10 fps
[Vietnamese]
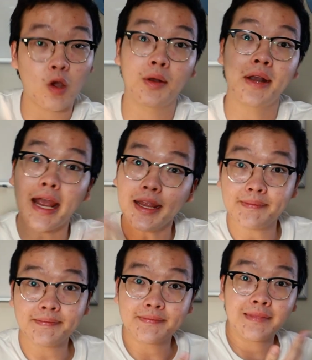Còn đây
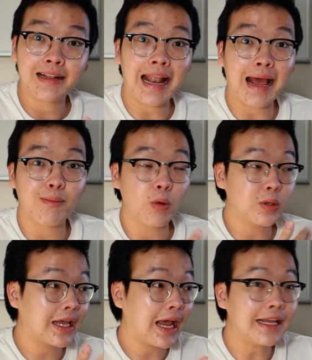là một
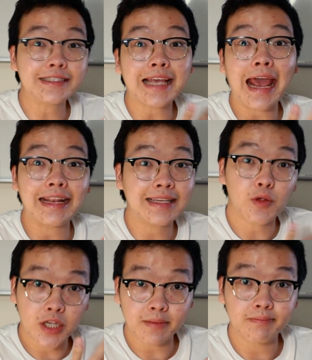cái sàn giao
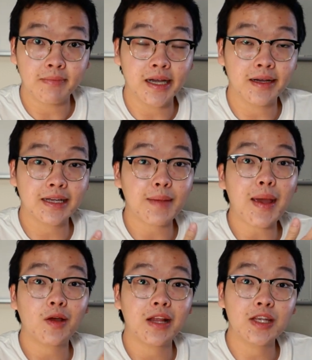dịch mà các
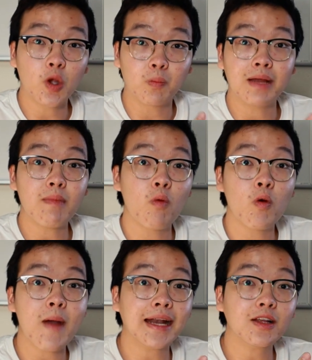bạn có thể dùng để mà
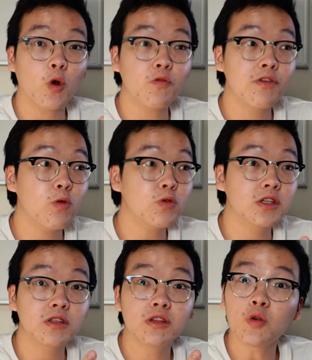mua bán cổ phiếu
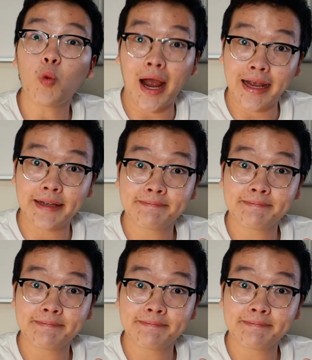nước ngoài.